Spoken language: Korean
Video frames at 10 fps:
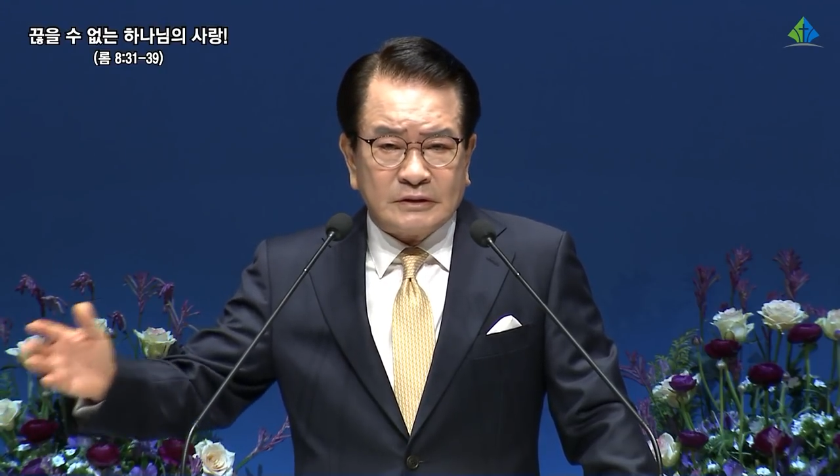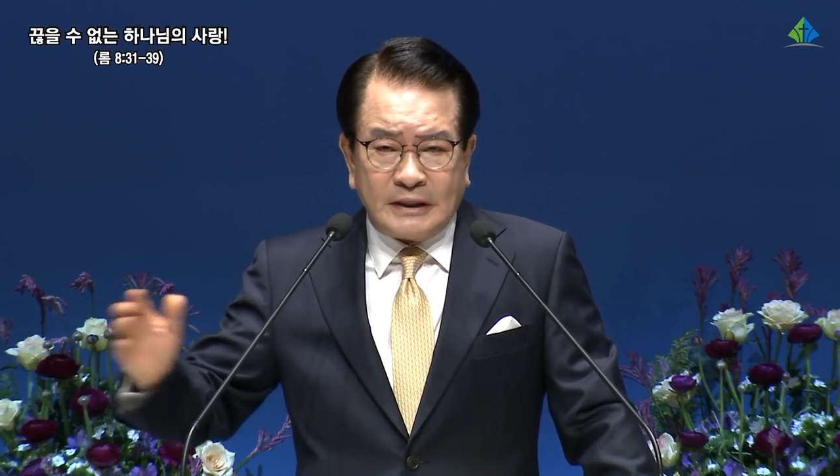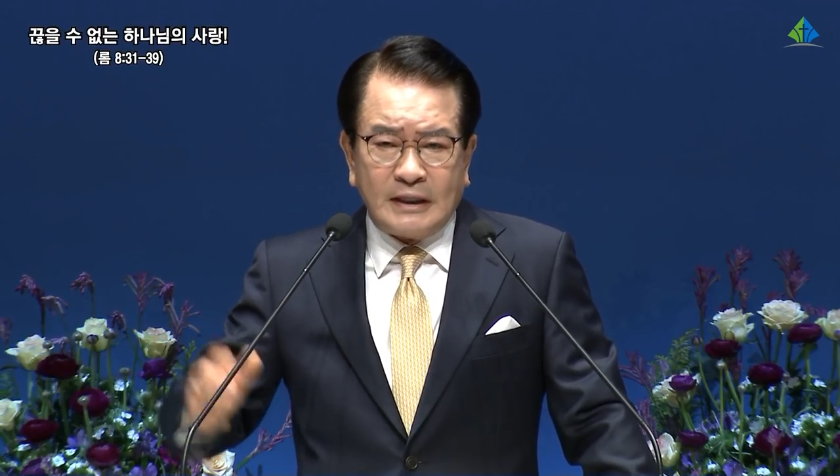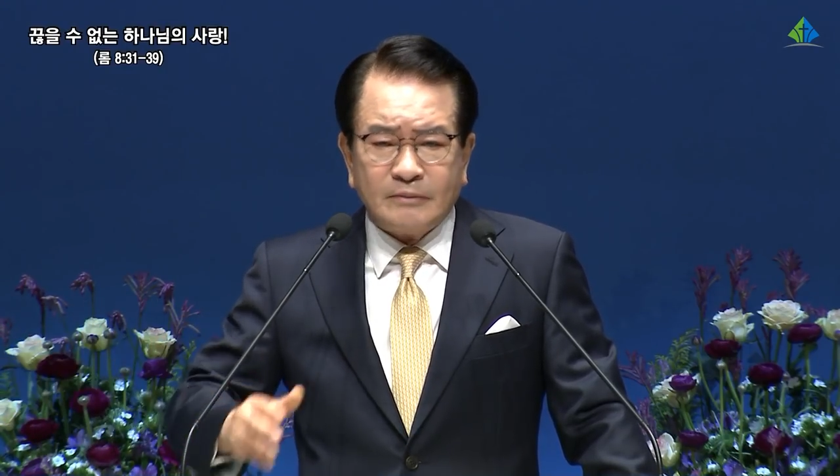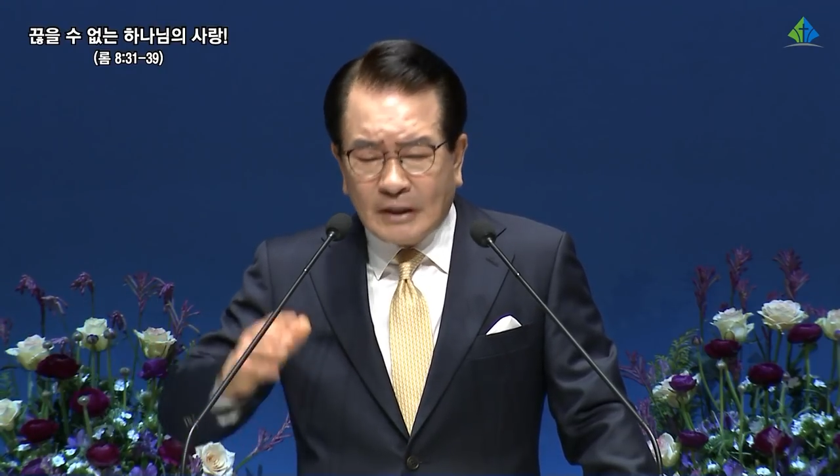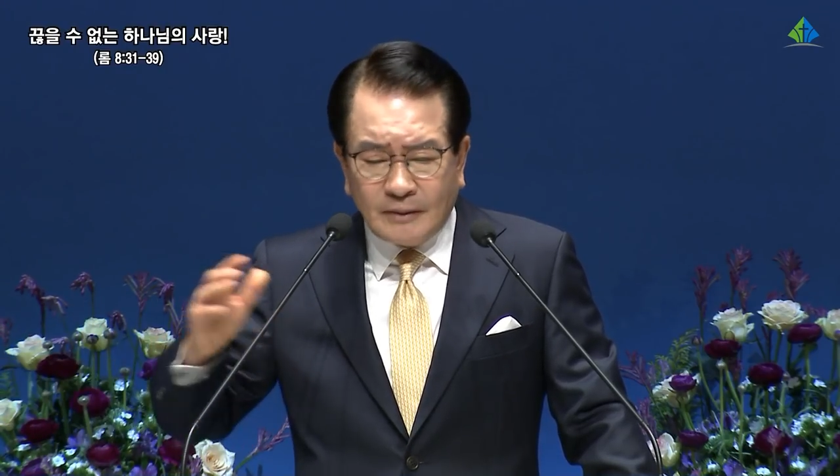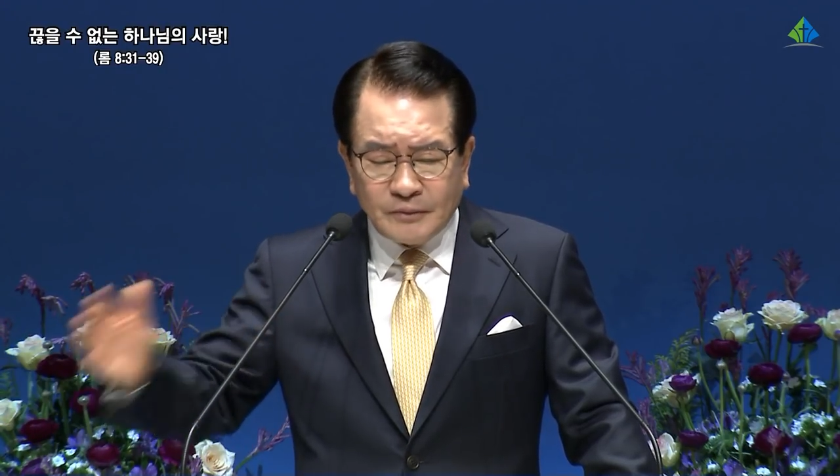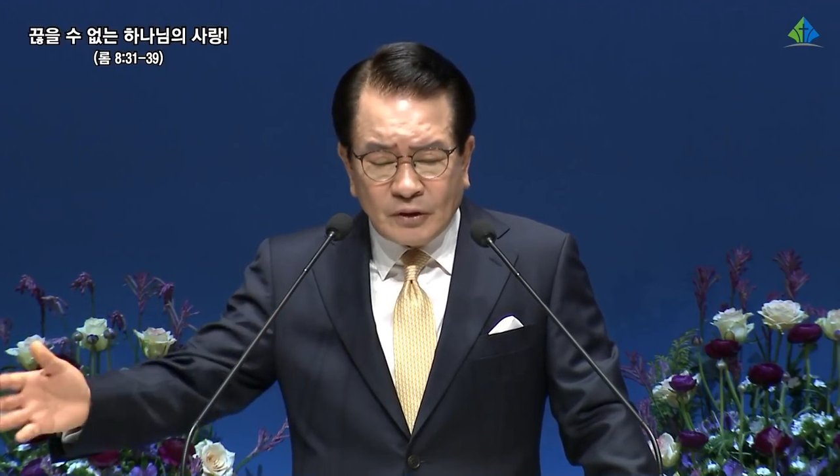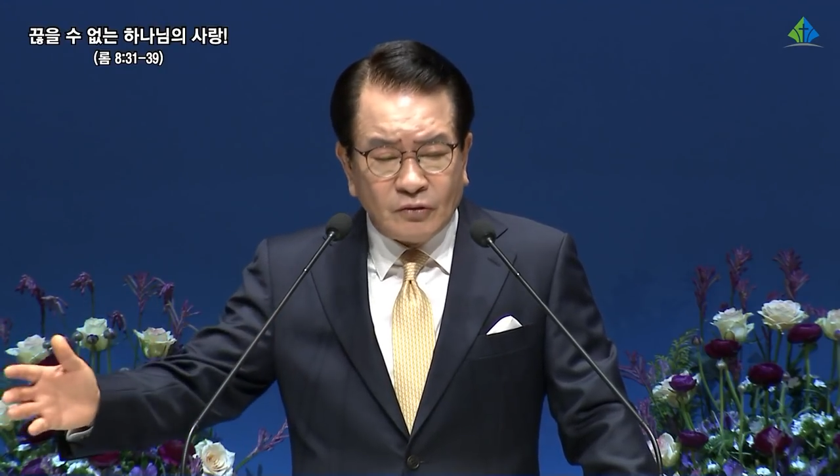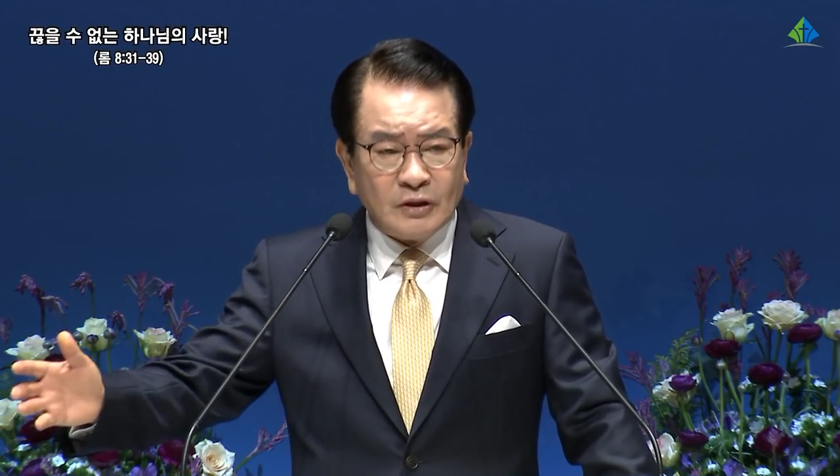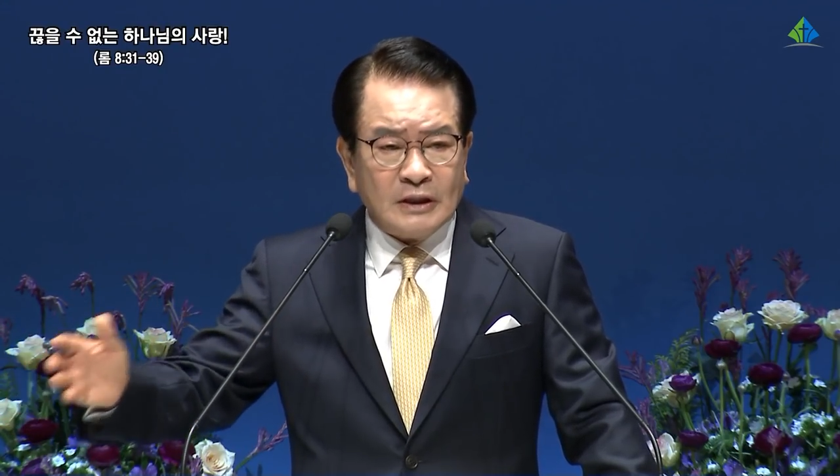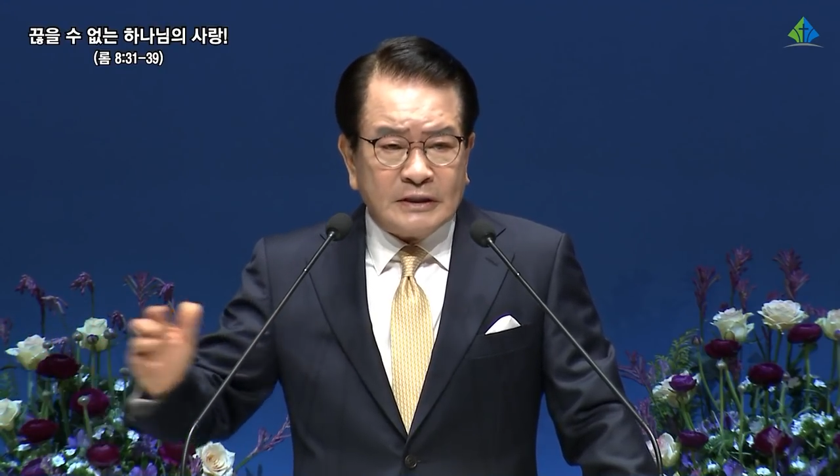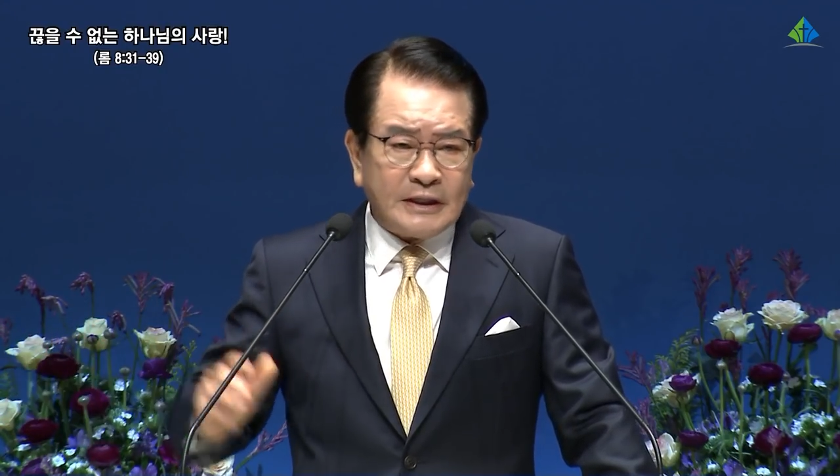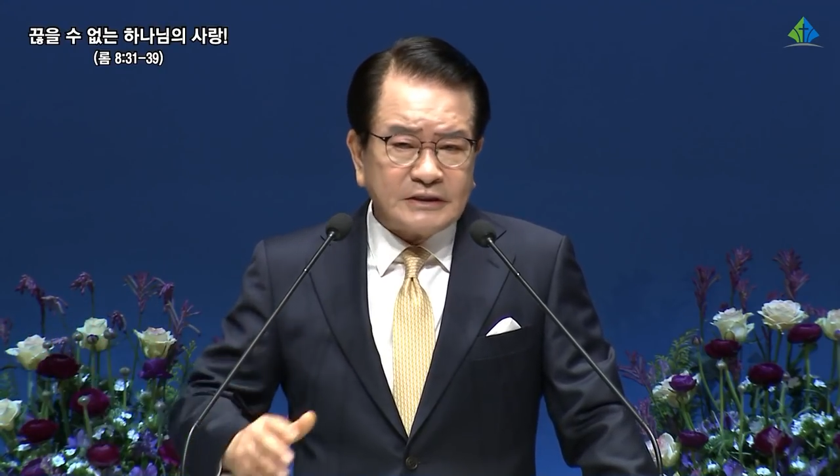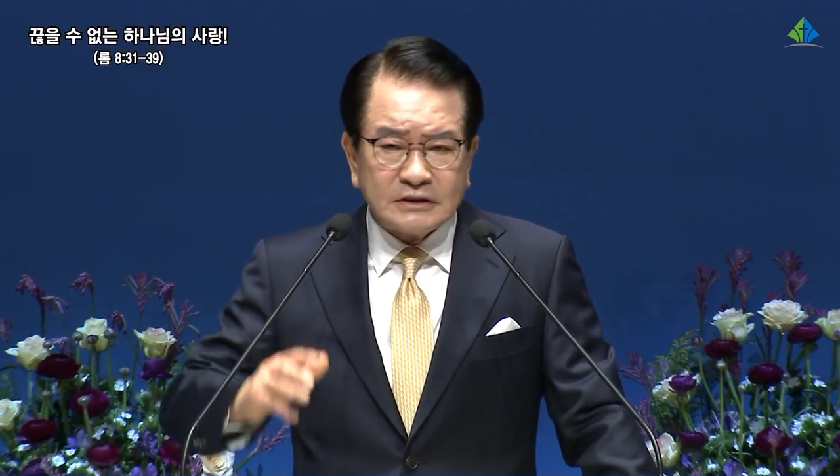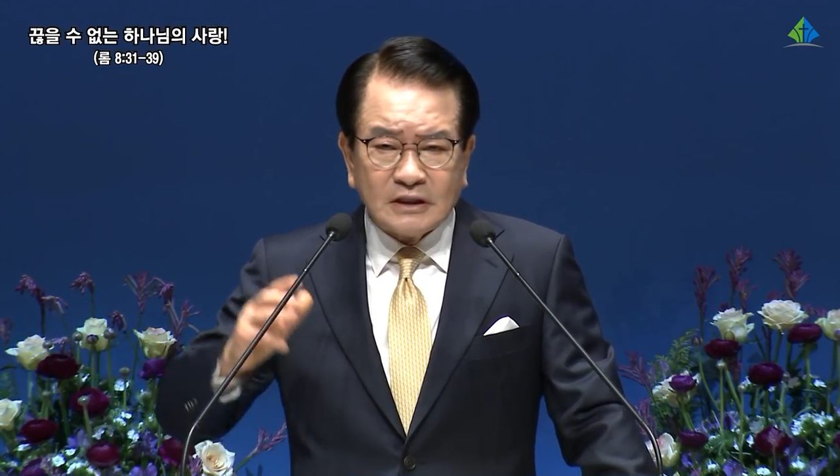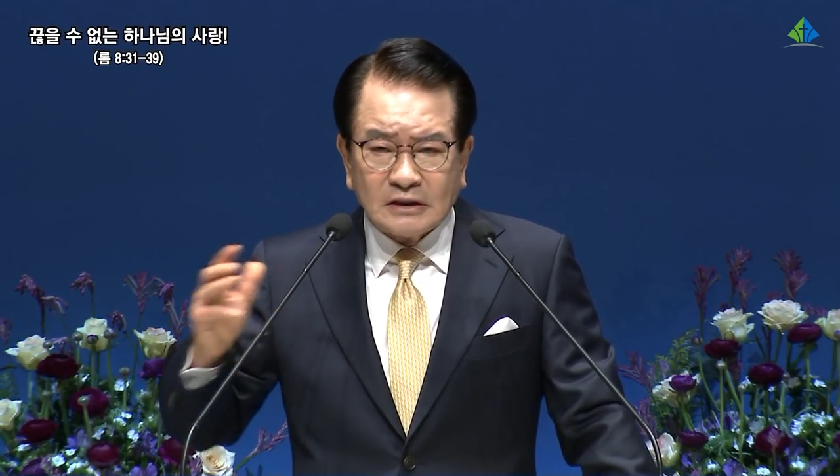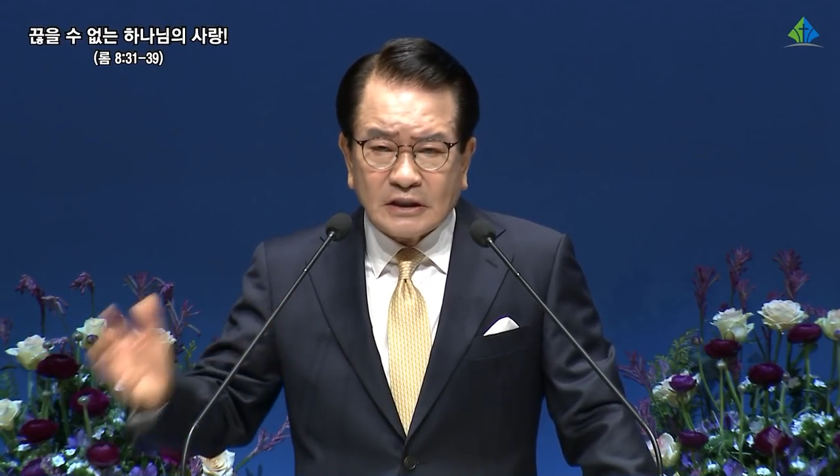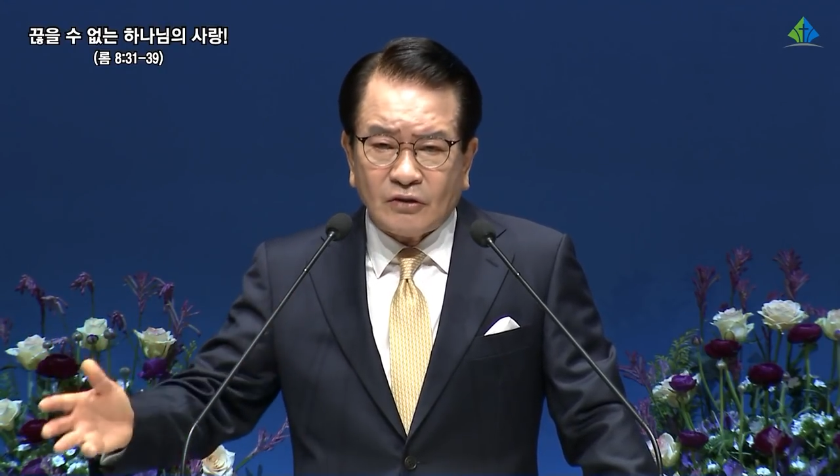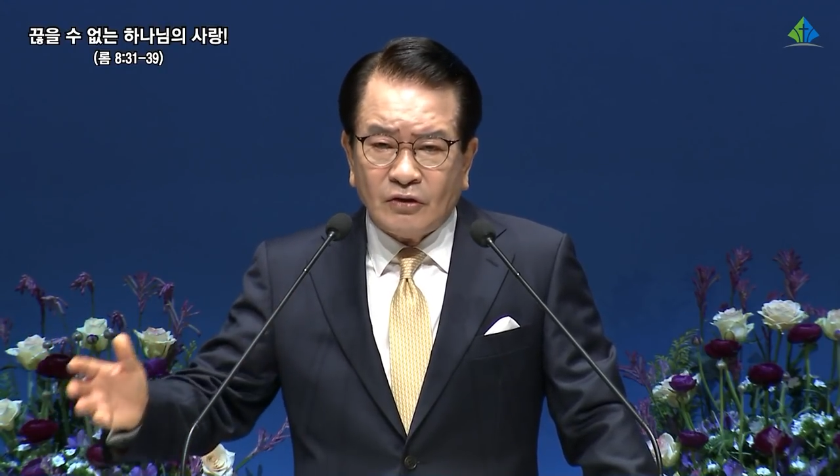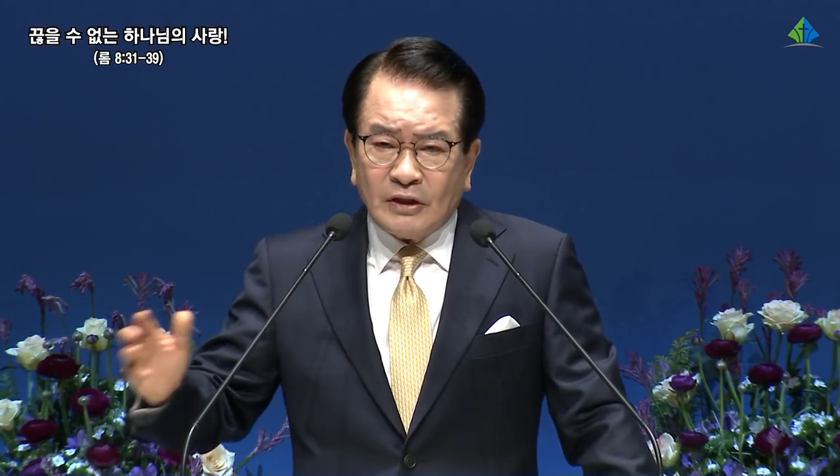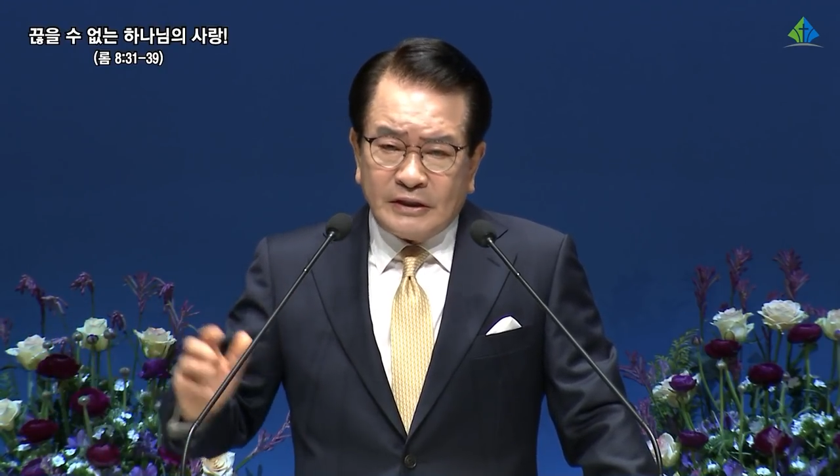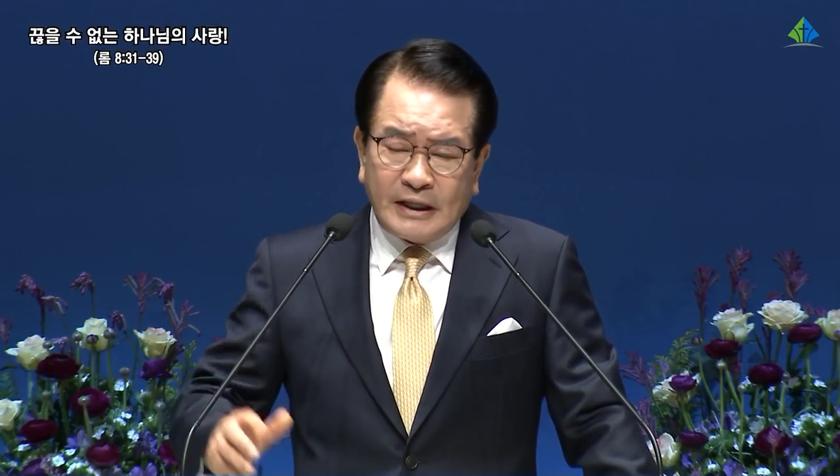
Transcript: 내 마음대로 내 생각대로